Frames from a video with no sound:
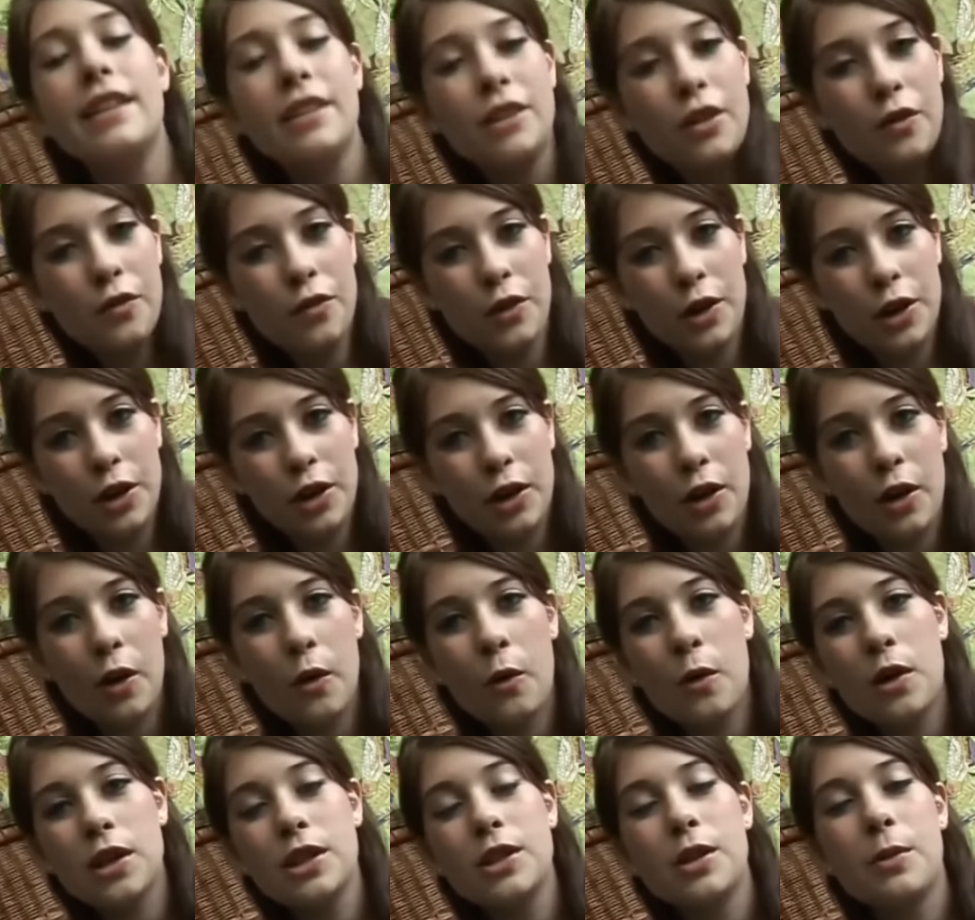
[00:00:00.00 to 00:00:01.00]
estos fueron los
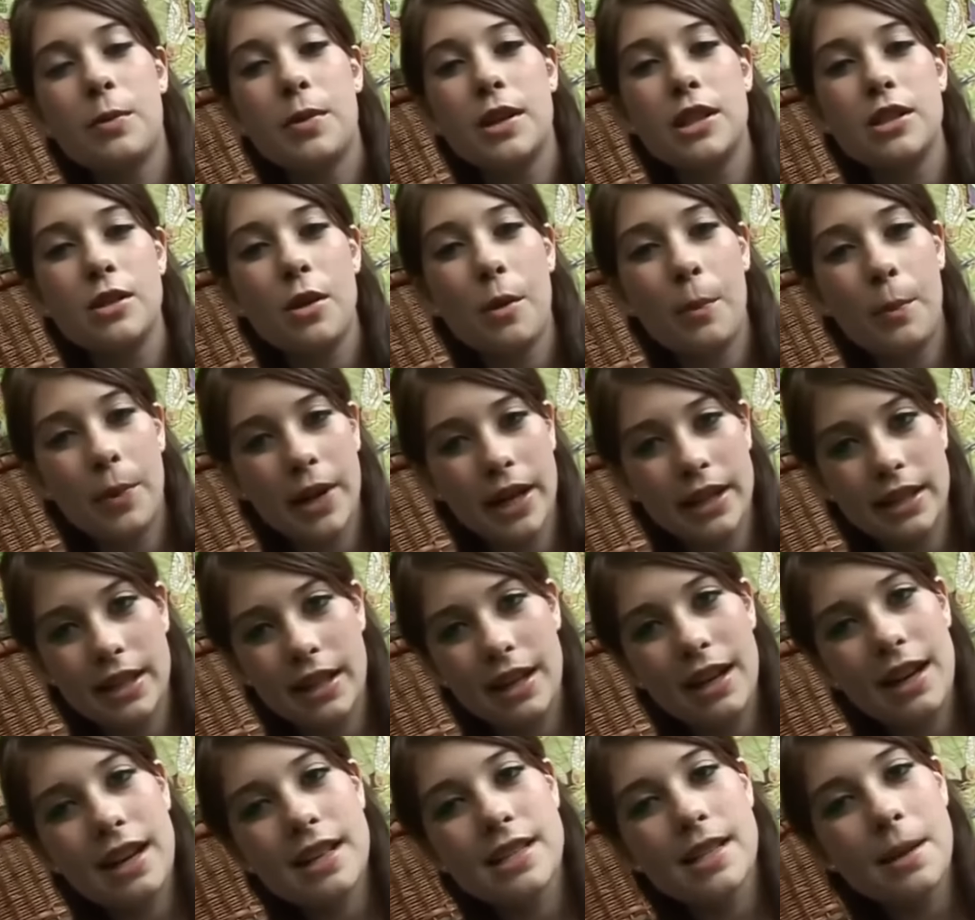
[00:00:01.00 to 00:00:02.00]
cuatro pasos para
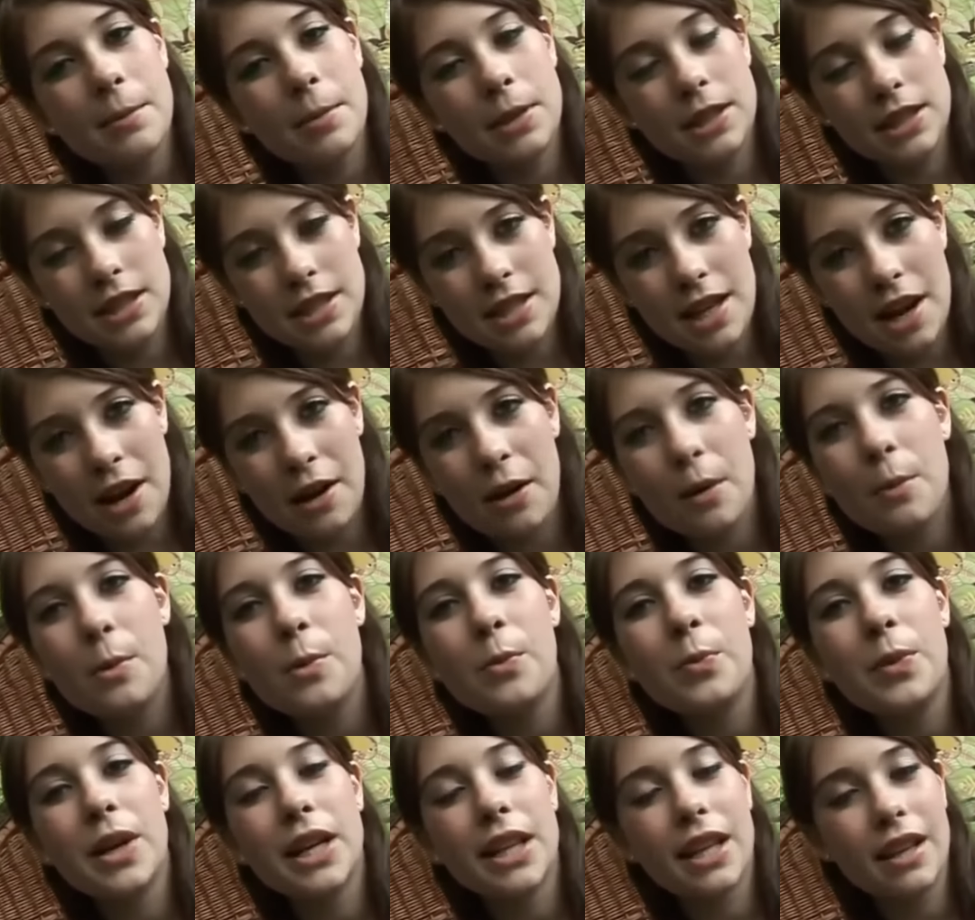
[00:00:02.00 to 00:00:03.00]
tener las zapatillas
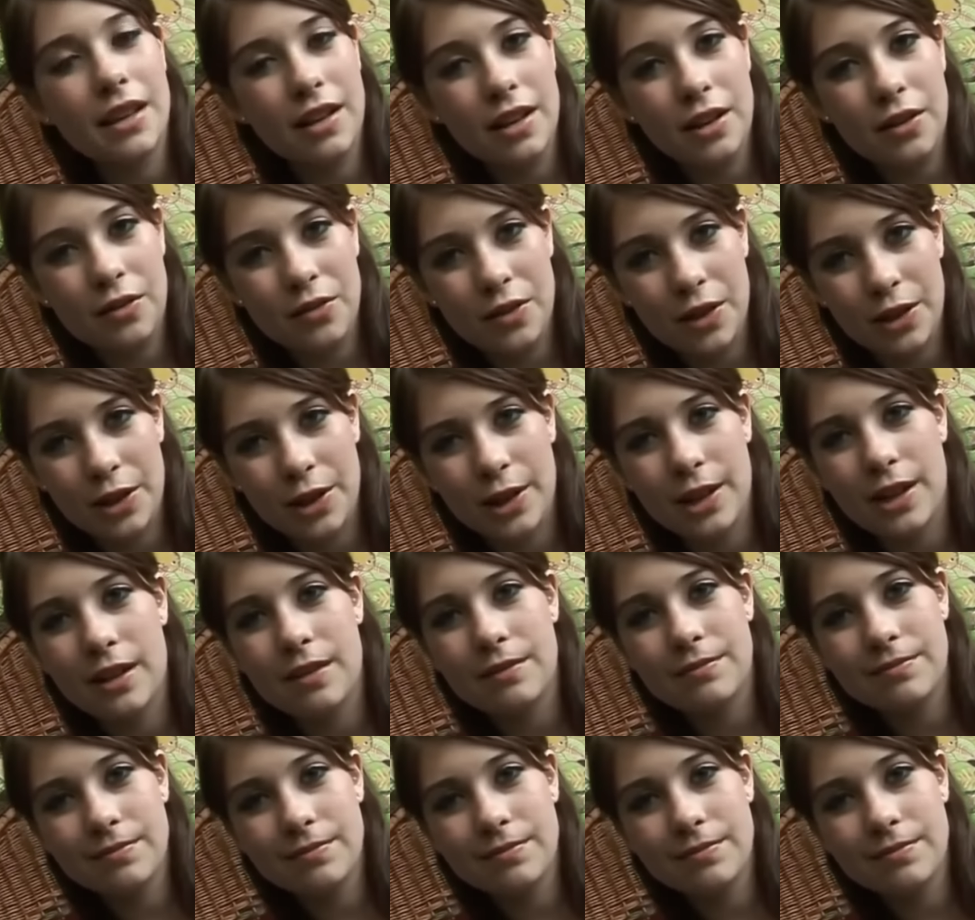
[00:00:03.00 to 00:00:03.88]
como un verdadero flogger.